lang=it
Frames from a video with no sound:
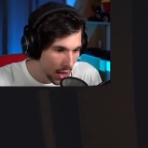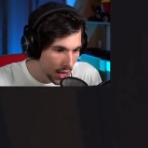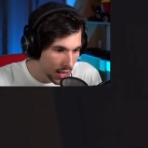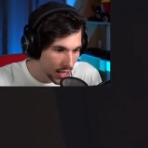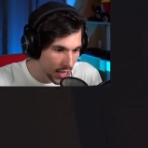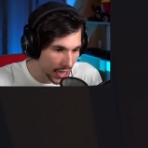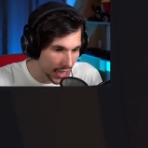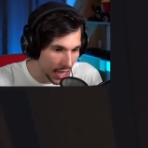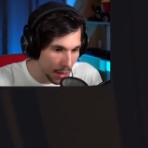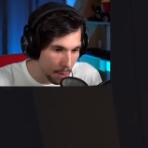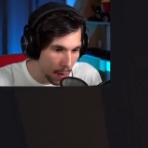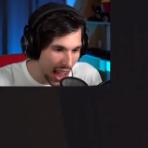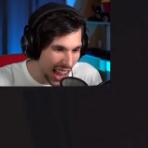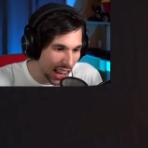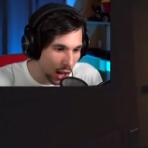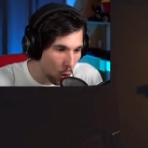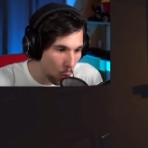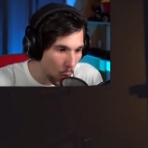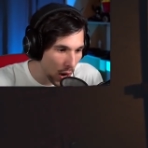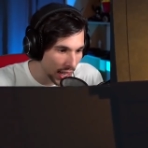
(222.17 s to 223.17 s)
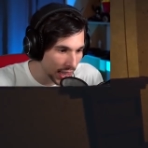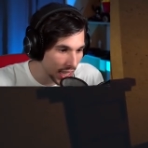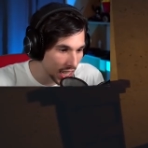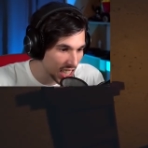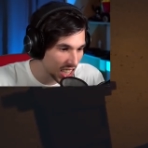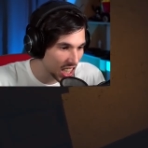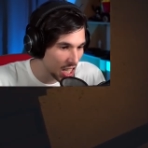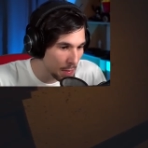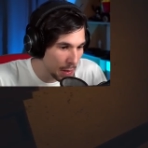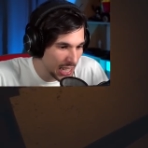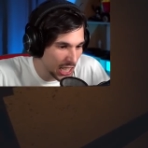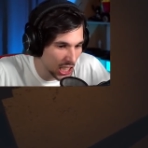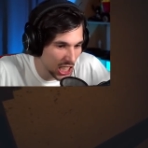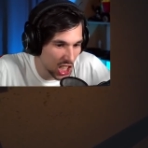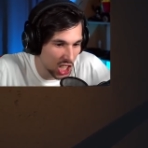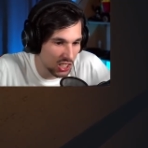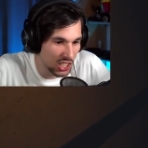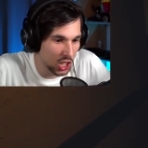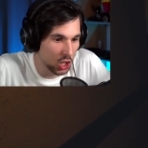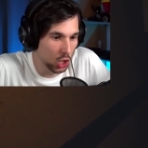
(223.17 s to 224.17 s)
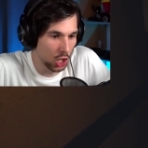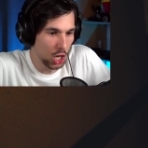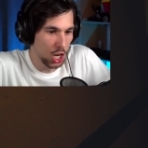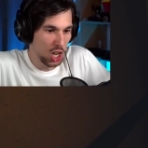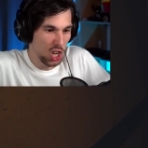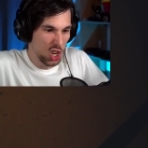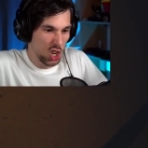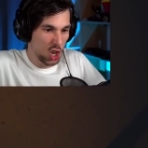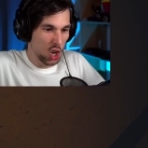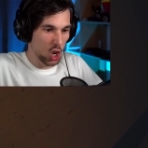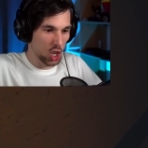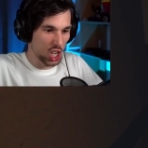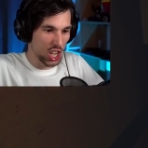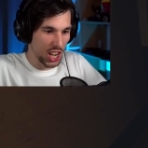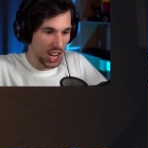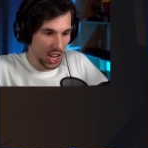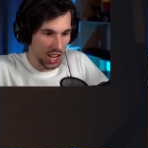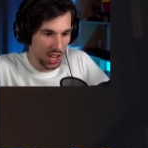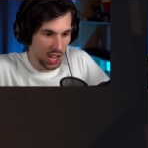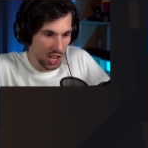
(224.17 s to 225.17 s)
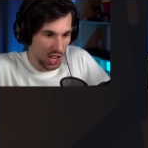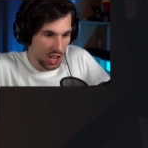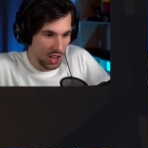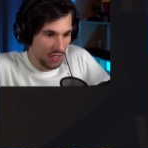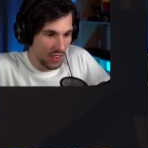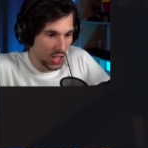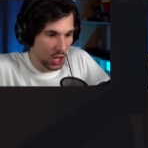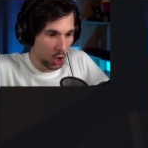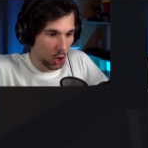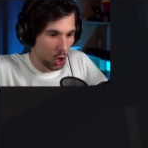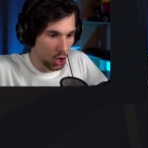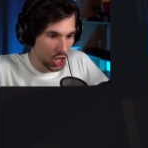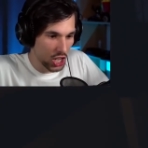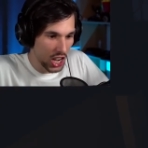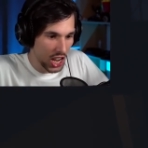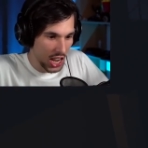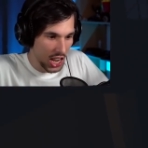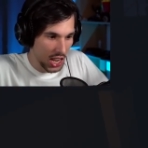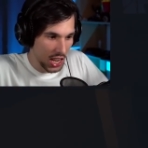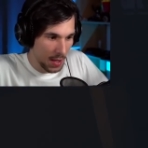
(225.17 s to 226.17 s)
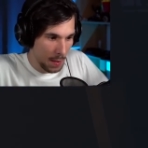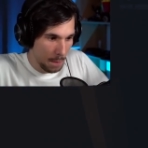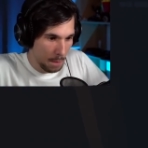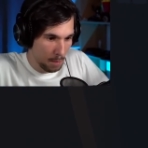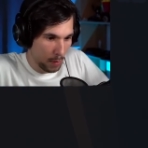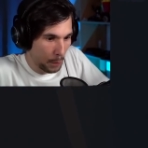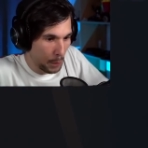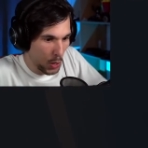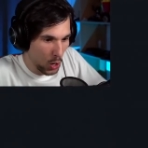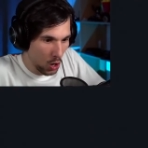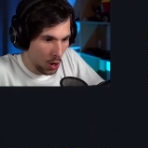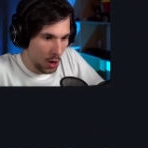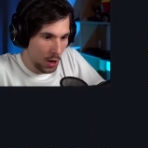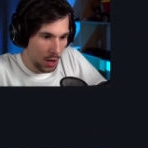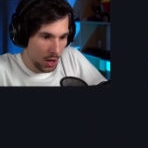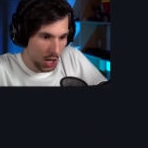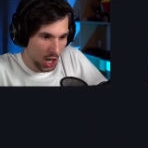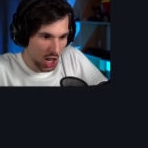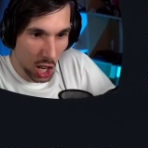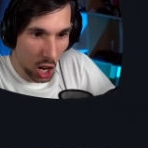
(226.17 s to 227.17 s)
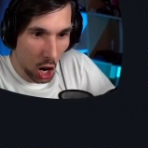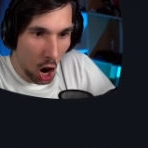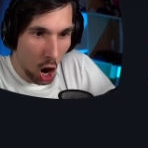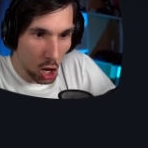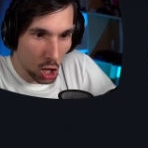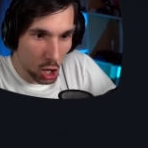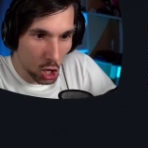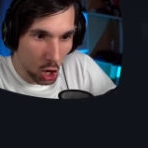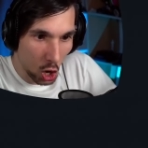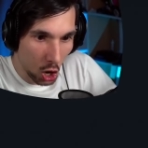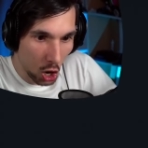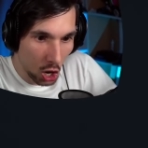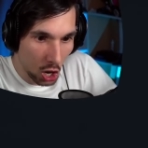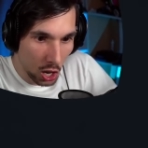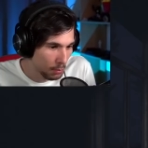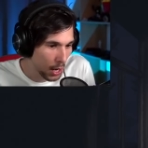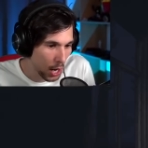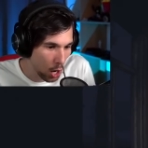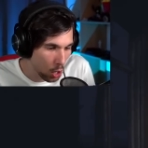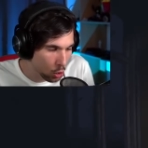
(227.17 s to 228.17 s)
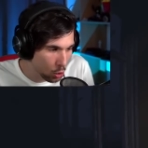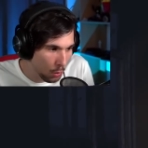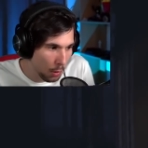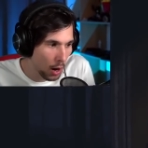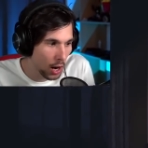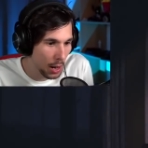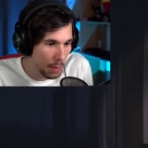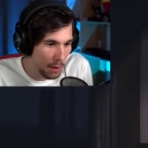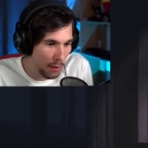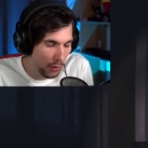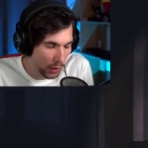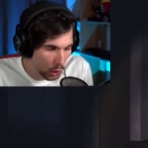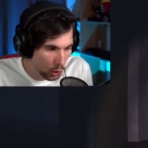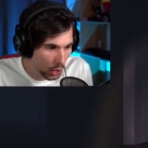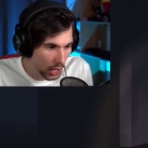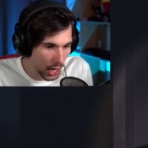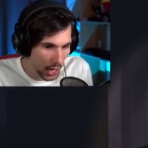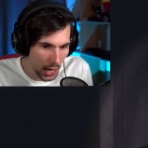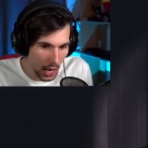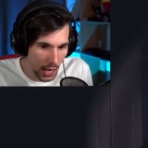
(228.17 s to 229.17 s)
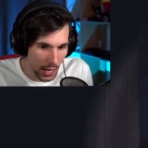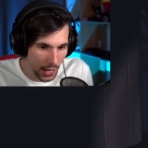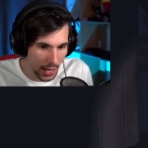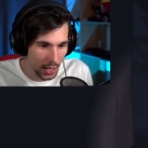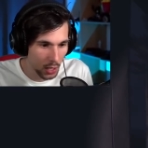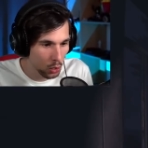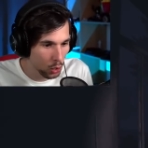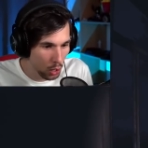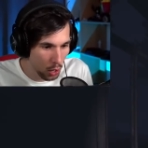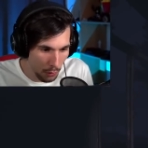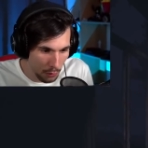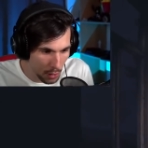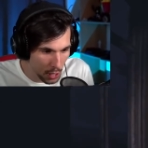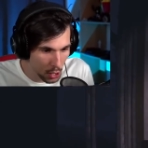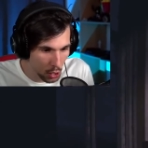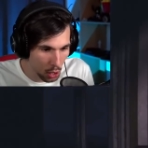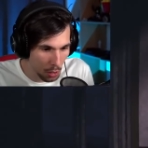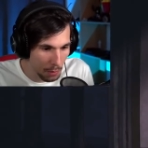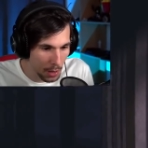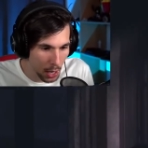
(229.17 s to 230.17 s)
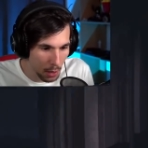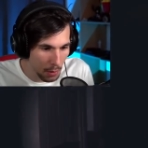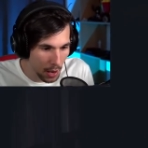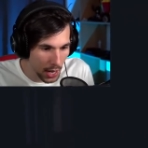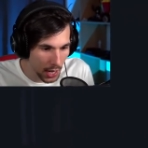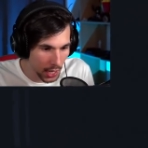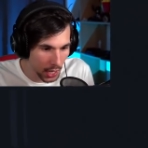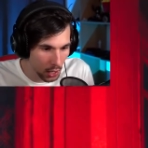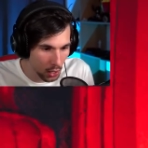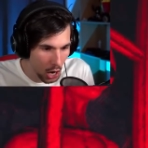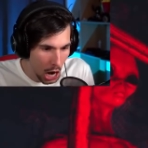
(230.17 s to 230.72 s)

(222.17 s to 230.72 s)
Se ti becco, guarda, se ti becco adesso vado così. Vado così. Proprio grosso. Però il rumore mi ha fatto cagare. Non ho visto, meno male che...